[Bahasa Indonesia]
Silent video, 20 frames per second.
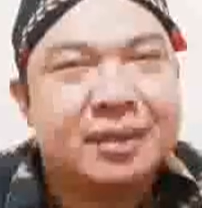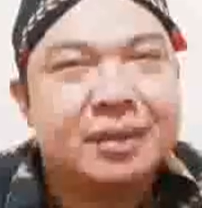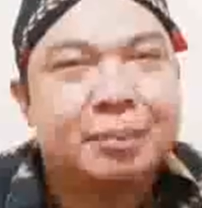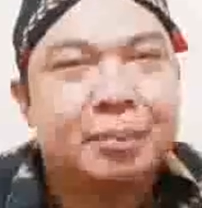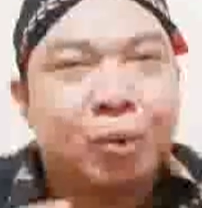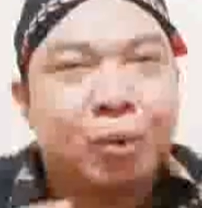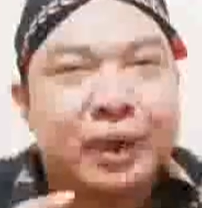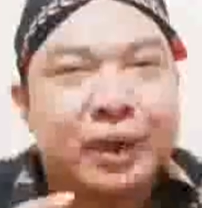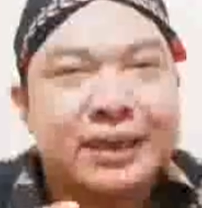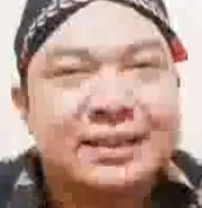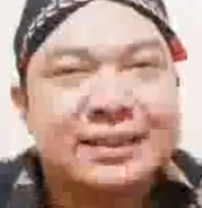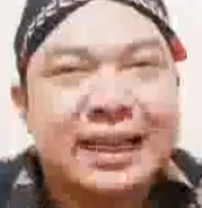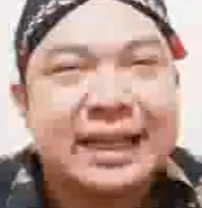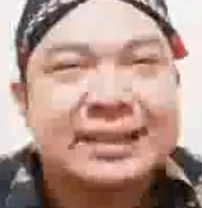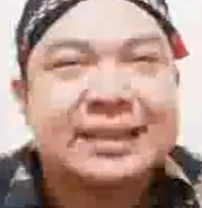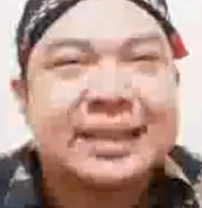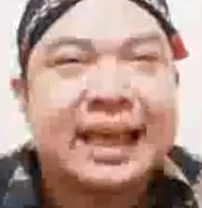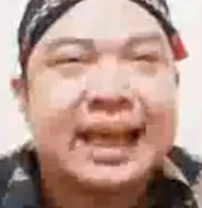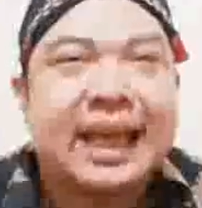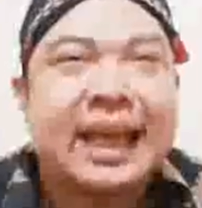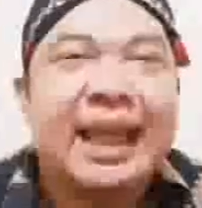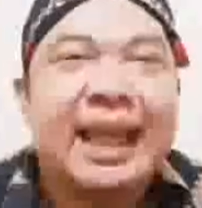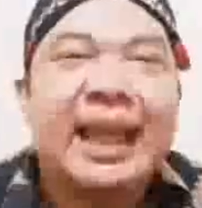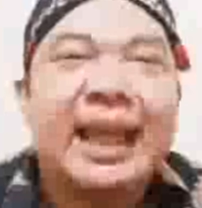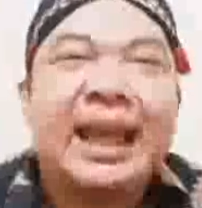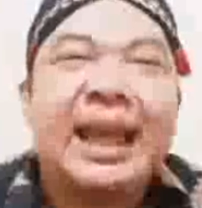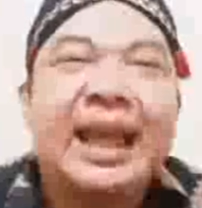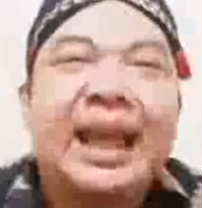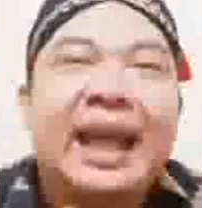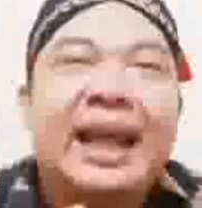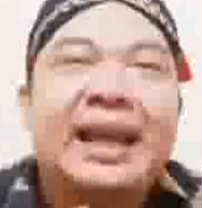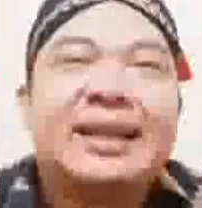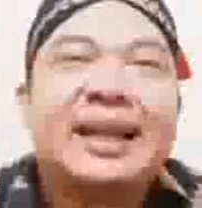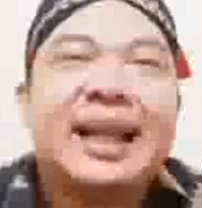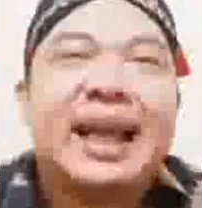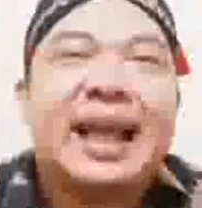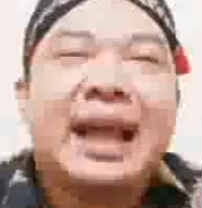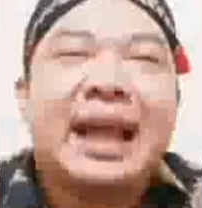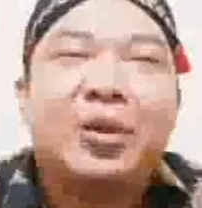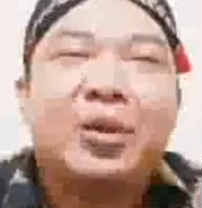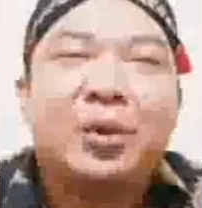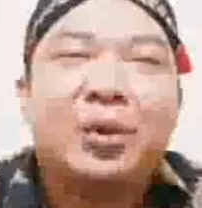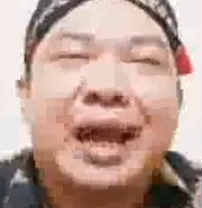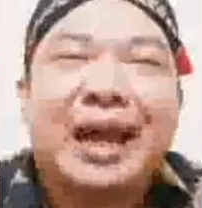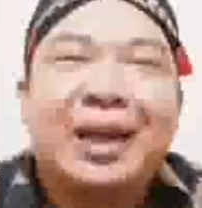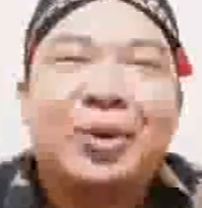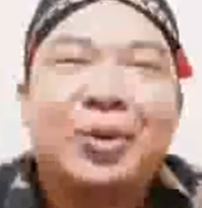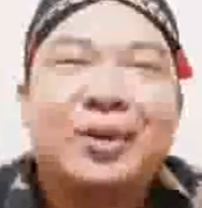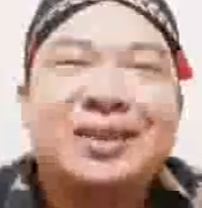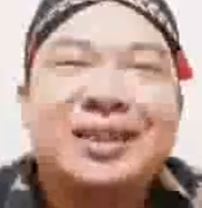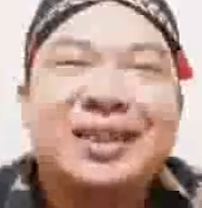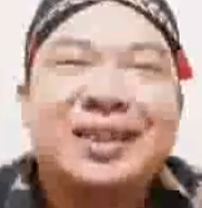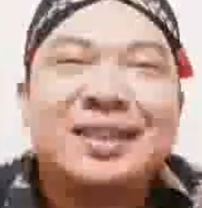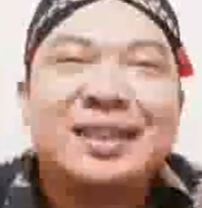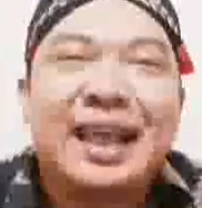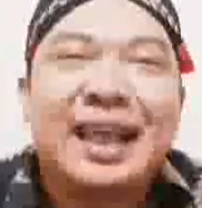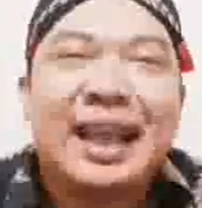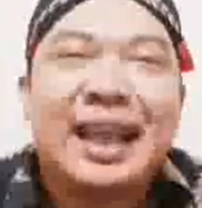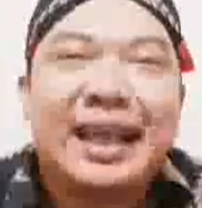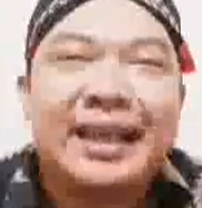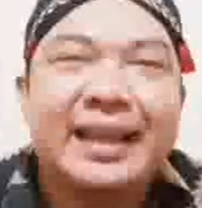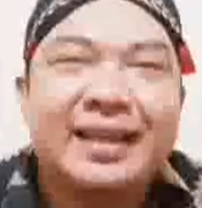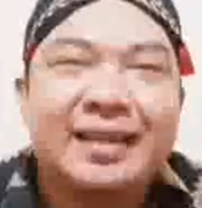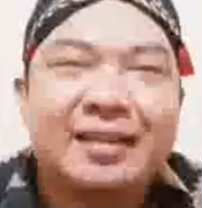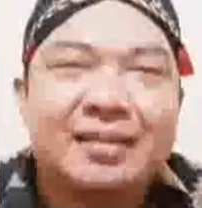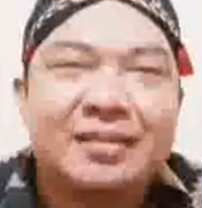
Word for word: Mungkin saja ada alur-alur cerita lain